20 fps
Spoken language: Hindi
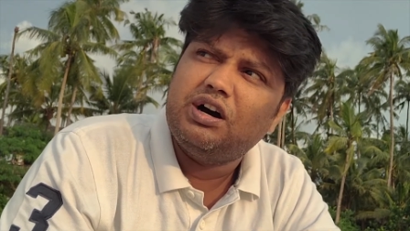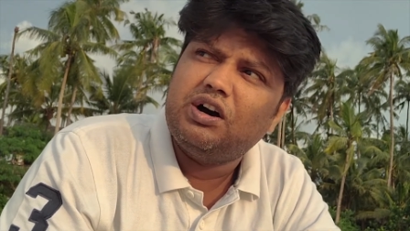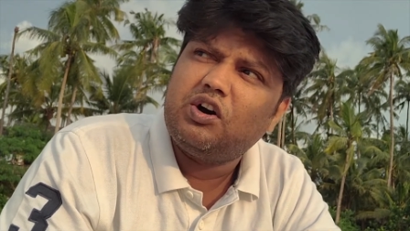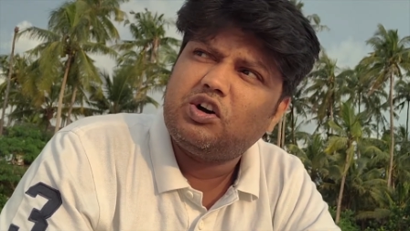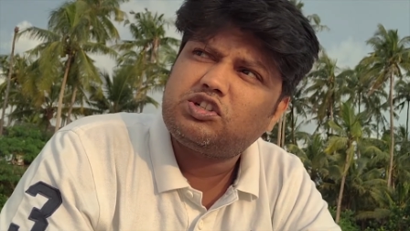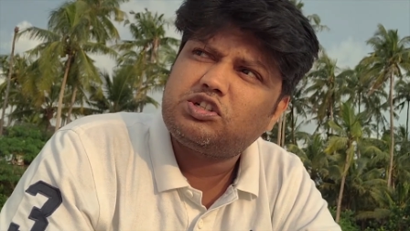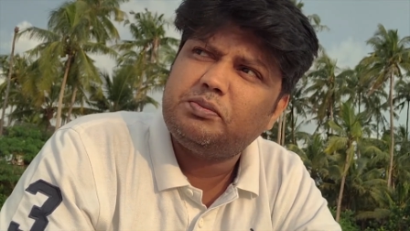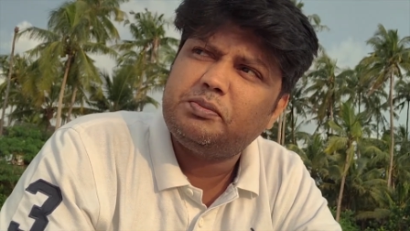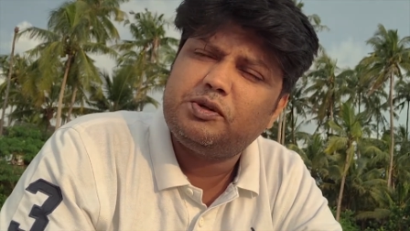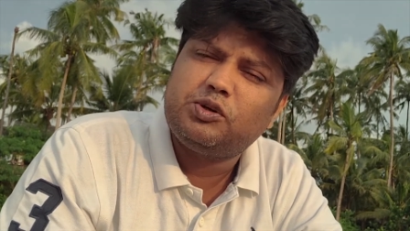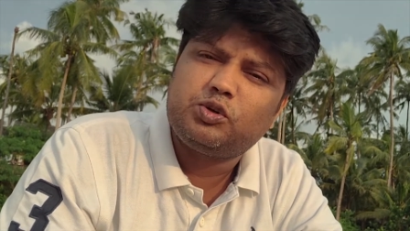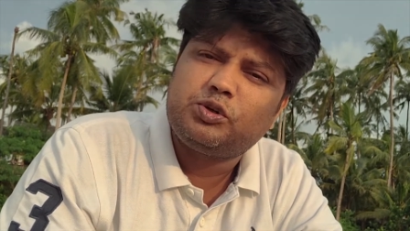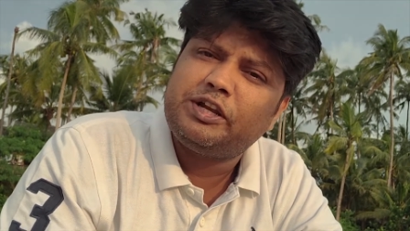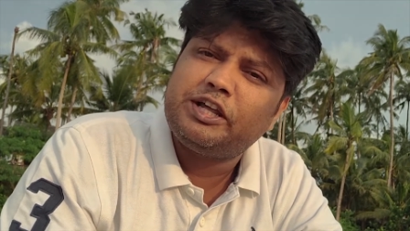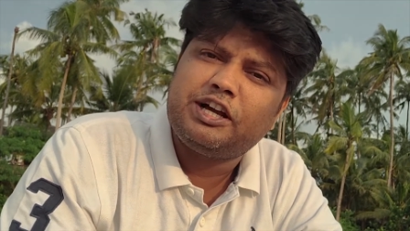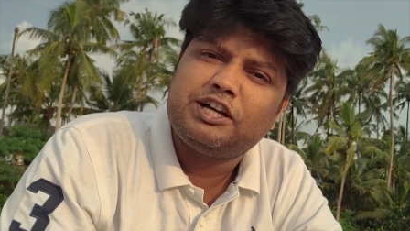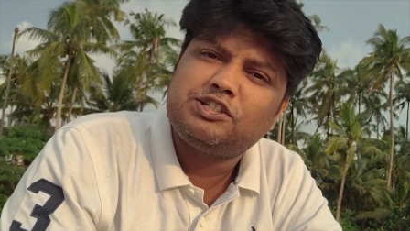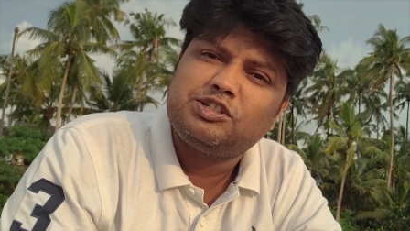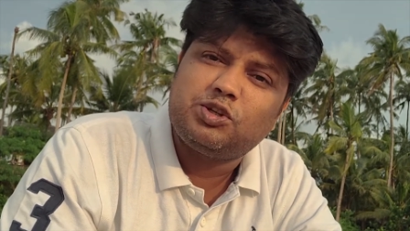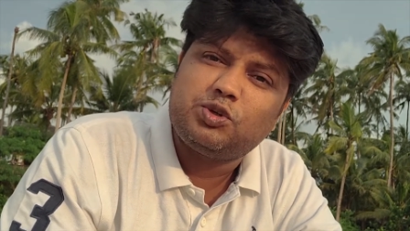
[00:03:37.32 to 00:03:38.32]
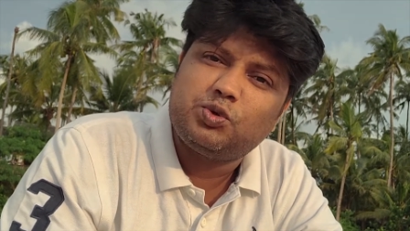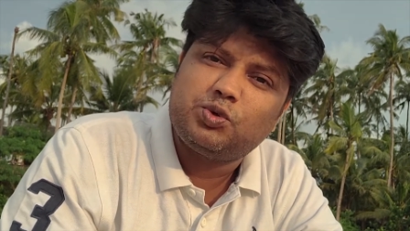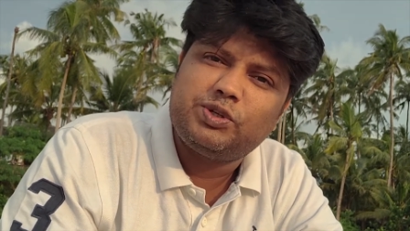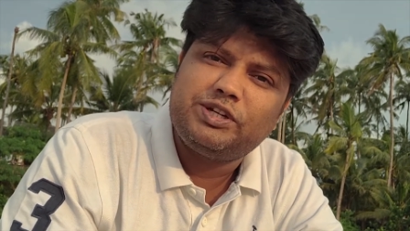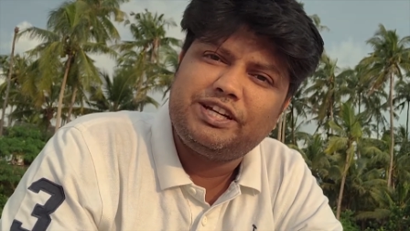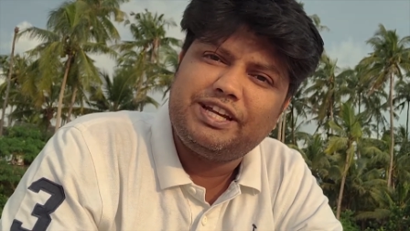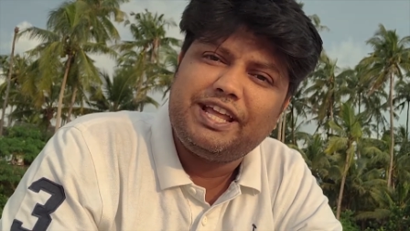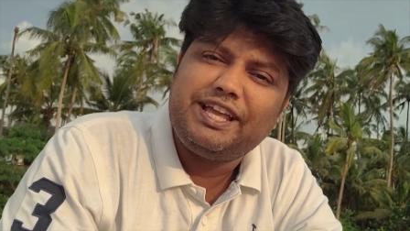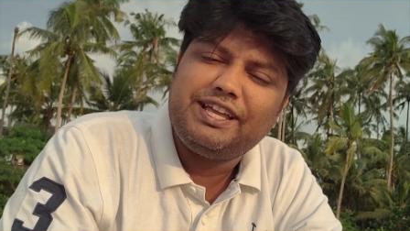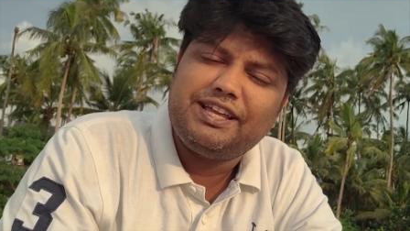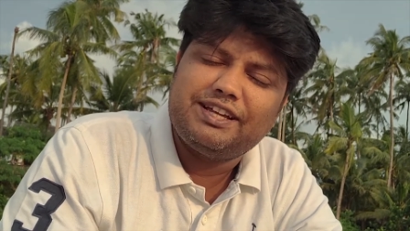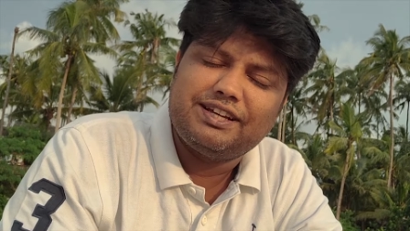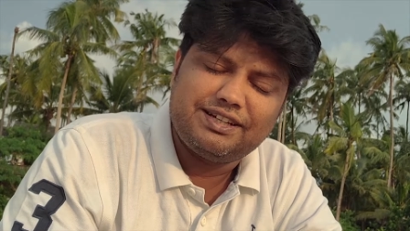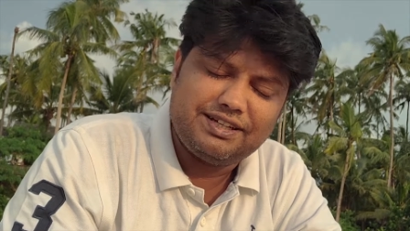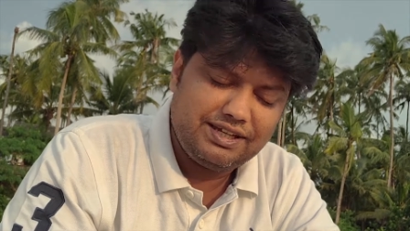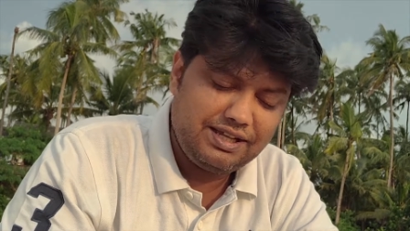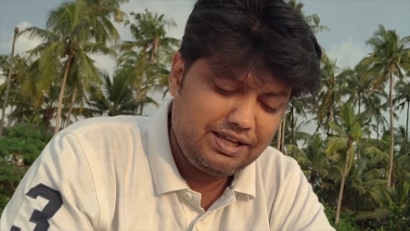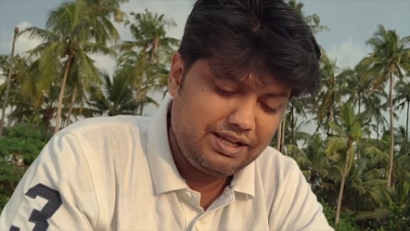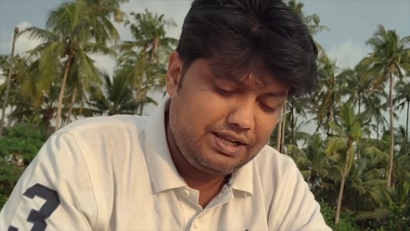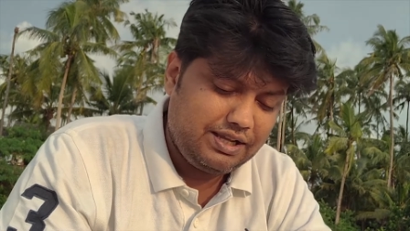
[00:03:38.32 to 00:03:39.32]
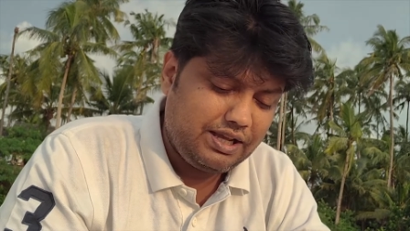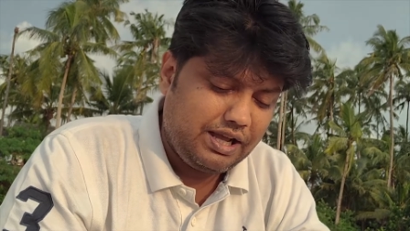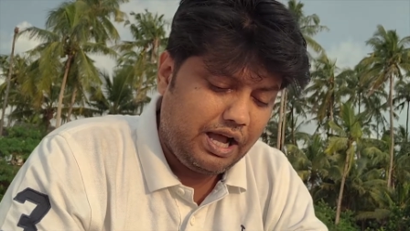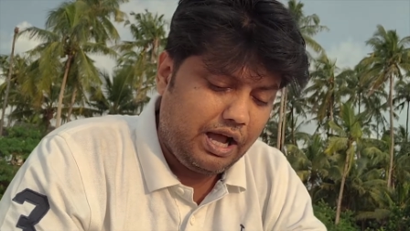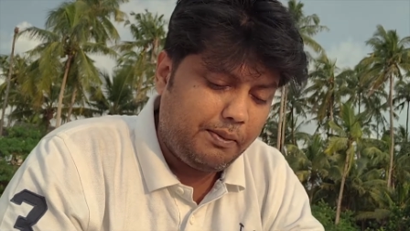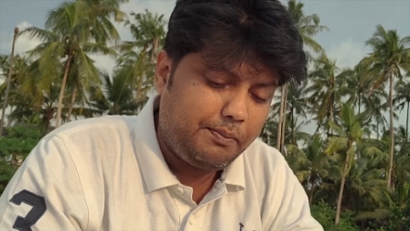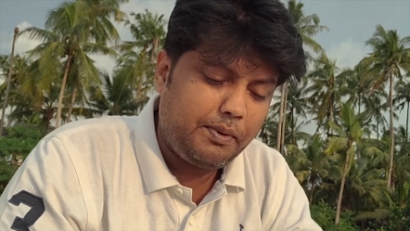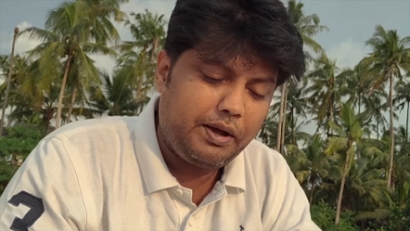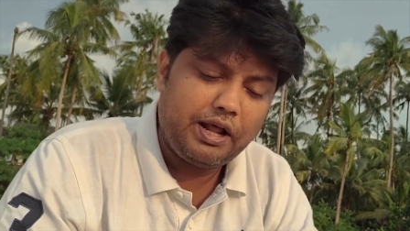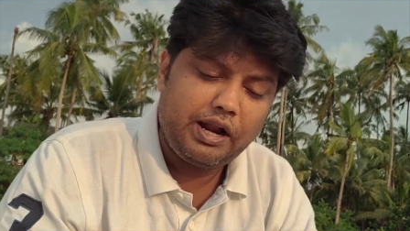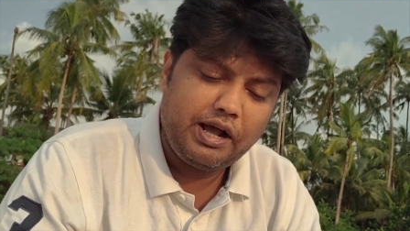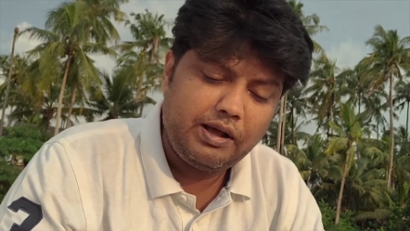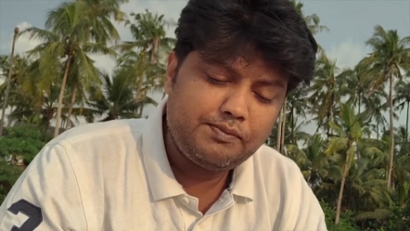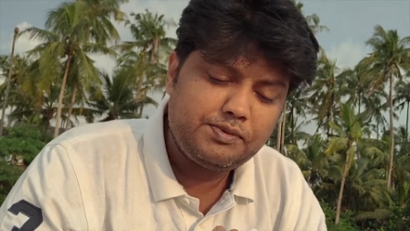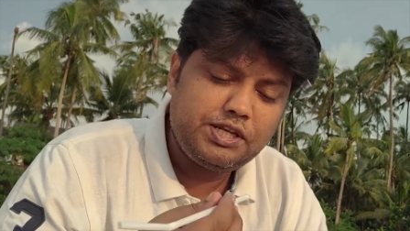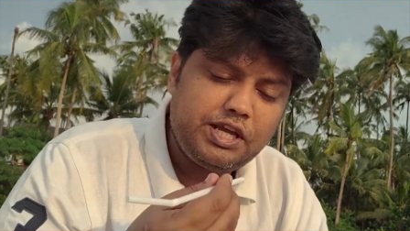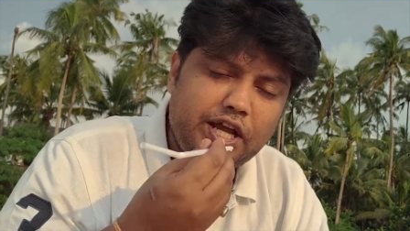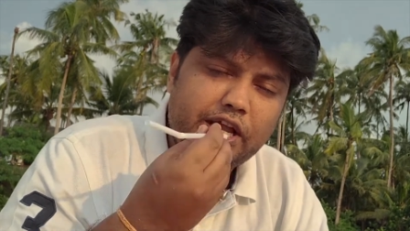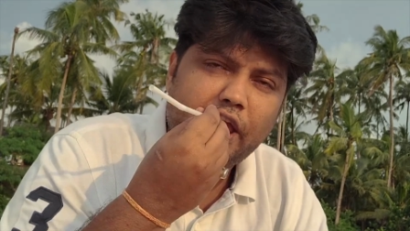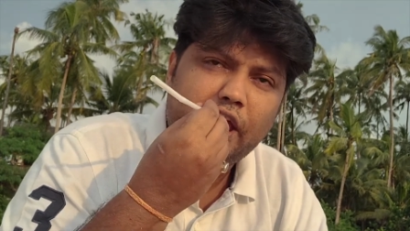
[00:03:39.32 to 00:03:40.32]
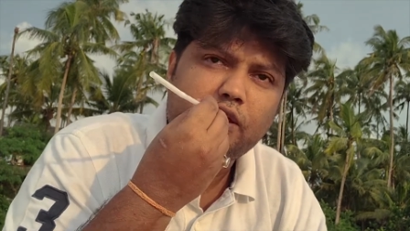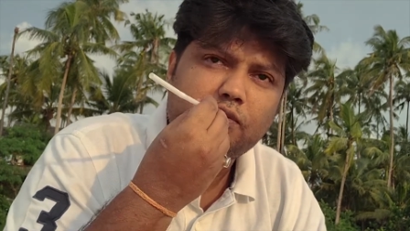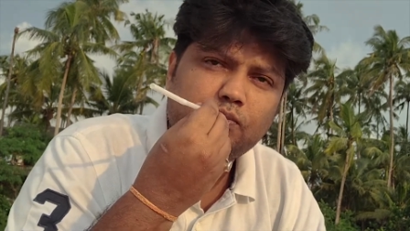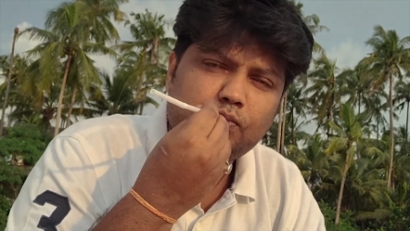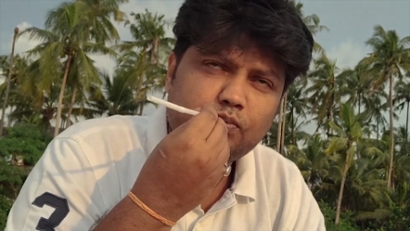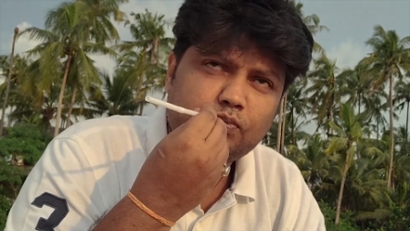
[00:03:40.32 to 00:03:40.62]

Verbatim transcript: हॉस्टल में रुकने का ज़रूरी नहीं है आप आराम से आके